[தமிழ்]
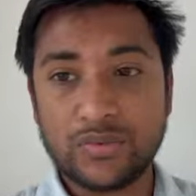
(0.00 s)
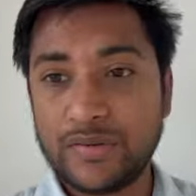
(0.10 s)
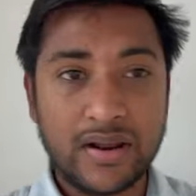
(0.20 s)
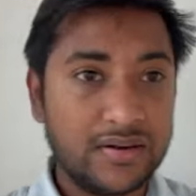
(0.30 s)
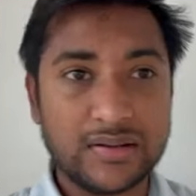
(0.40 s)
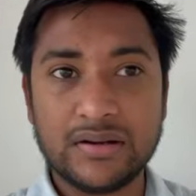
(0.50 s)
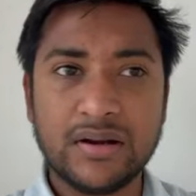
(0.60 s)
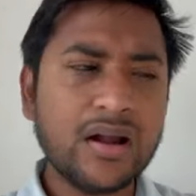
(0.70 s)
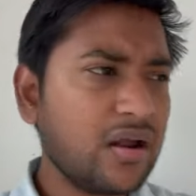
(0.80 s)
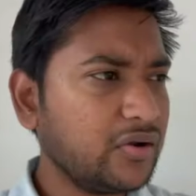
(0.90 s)
ஒரு வேலைன்னு
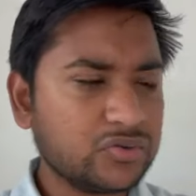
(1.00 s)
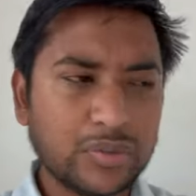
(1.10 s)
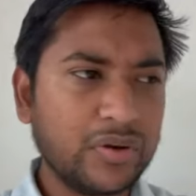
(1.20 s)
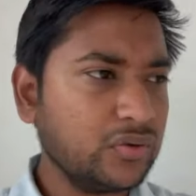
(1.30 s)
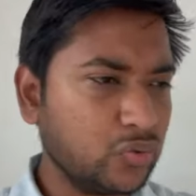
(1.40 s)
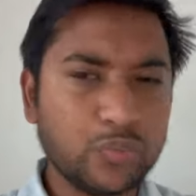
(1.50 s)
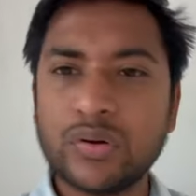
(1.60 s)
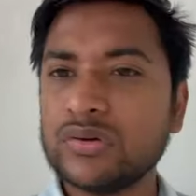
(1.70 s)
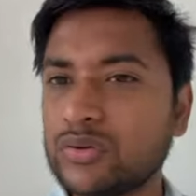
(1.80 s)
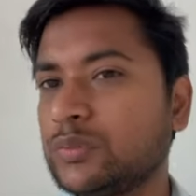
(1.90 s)
கேட்டிங்கன்னா நான் ஆல்ரெடி சொன்ன மாதிரி குரூப்
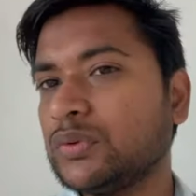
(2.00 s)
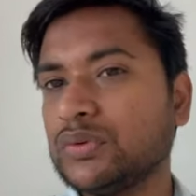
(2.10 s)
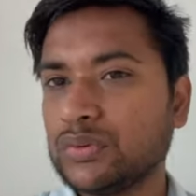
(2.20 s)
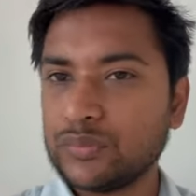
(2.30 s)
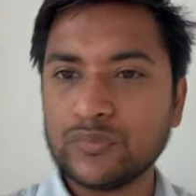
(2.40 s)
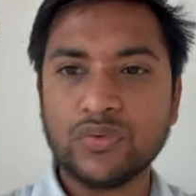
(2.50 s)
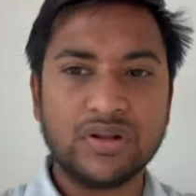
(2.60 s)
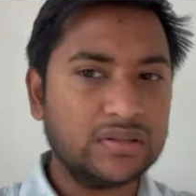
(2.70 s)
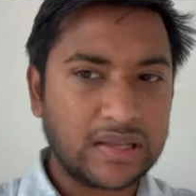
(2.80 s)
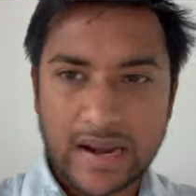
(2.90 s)
ஒன் குரூப் டூ குரூப் ஃபோர்
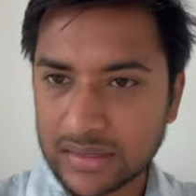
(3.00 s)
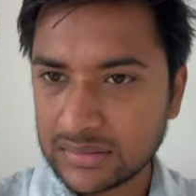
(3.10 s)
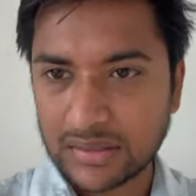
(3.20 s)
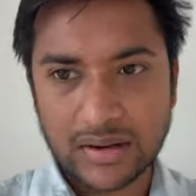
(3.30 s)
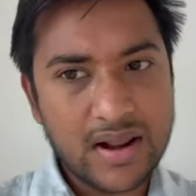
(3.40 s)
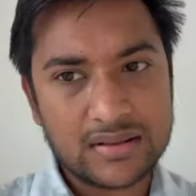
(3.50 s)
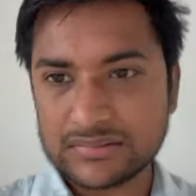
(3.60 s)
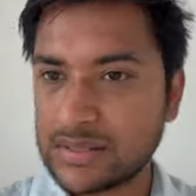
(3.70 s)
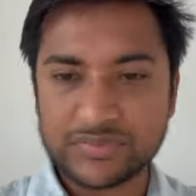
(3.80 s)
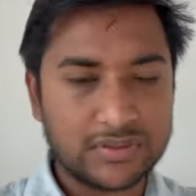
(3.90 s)
இந்த கேடரில் இருக்கிற
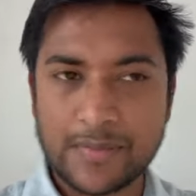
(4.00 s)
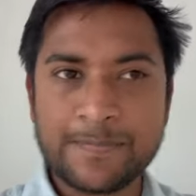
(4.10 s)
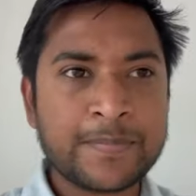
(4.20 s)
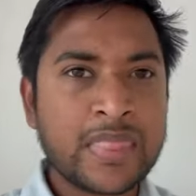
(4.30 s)
எக்ஸாம்ஸ் தான்